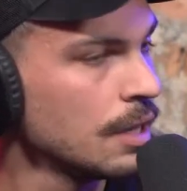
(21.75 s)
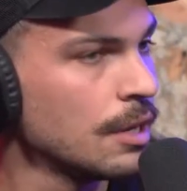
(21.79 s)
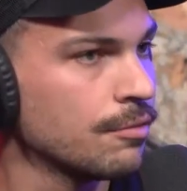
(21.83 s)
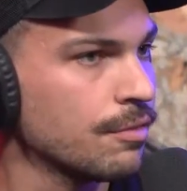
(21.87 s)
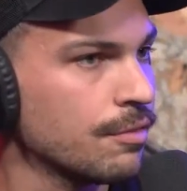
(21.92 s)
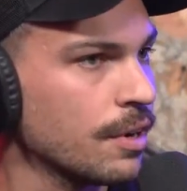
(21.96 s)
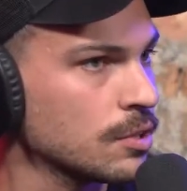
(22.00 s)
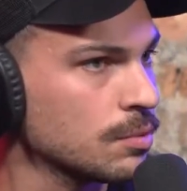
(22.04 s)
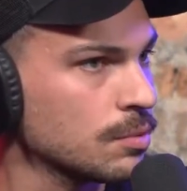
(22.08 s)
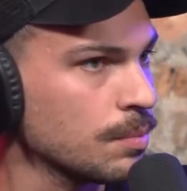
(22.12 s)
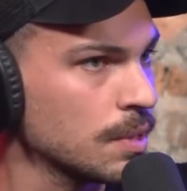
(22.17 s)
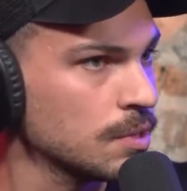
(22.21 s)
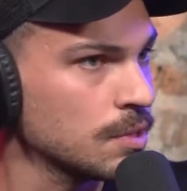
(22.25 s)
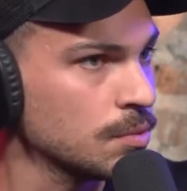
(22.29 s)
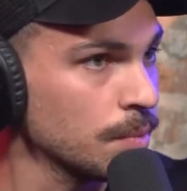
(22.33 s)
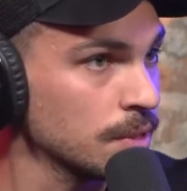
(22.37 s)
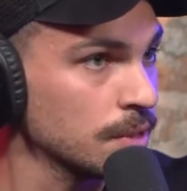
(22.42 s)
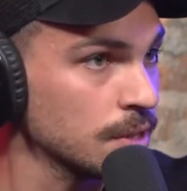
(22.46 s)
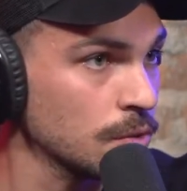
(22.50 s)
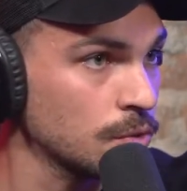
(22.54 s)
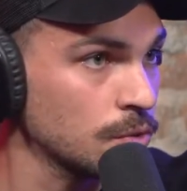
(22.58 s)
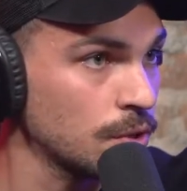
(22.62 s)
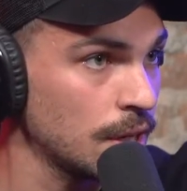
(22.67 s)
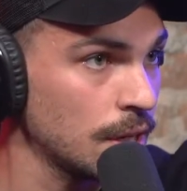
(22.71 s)
Faço mais
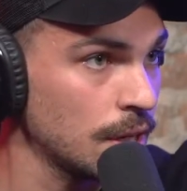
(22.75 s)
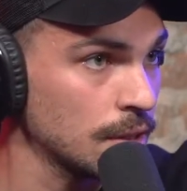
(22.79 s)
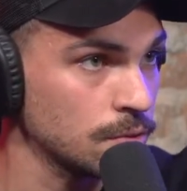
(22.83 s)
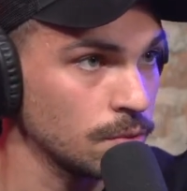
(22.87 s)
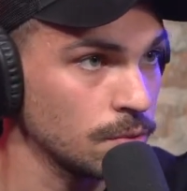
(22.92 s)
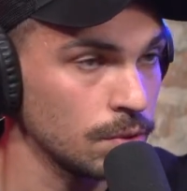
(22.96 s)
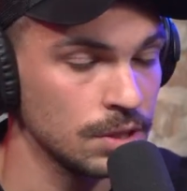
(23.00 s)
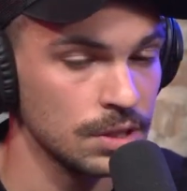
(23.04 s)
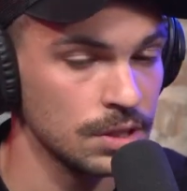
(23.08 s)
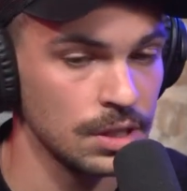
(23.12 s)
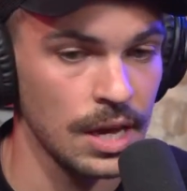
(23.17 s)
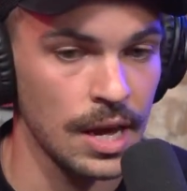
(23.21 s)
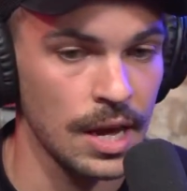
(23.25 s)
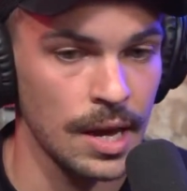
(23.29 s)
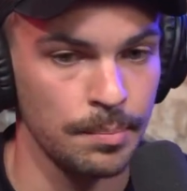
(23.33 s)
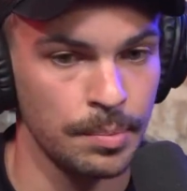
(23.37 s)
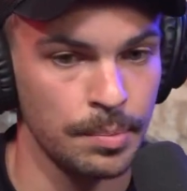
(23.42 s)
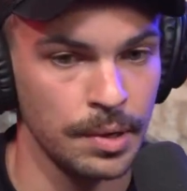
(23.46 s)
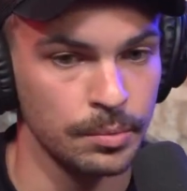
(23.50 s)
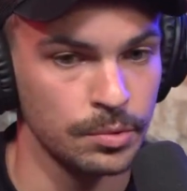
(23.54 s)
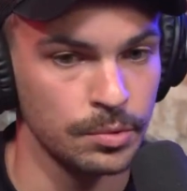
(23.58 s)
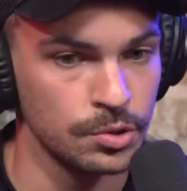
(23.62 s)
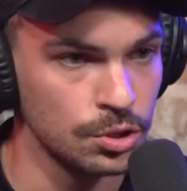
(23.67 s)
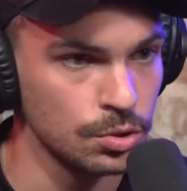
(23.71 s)
umas alterações lá,
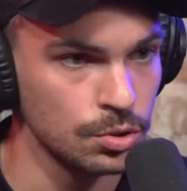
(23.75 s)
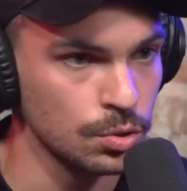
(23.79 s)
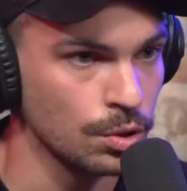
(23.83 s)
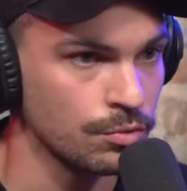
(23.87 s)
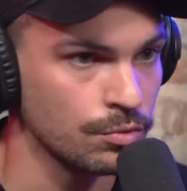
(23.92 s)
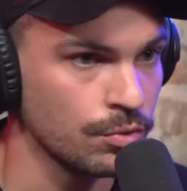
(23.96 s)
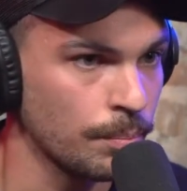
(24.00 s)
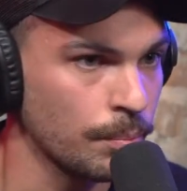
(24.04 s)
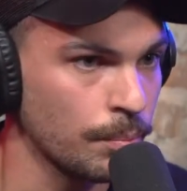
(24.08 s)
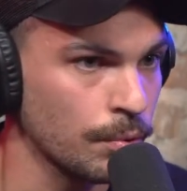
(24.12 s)
imprimo de novo,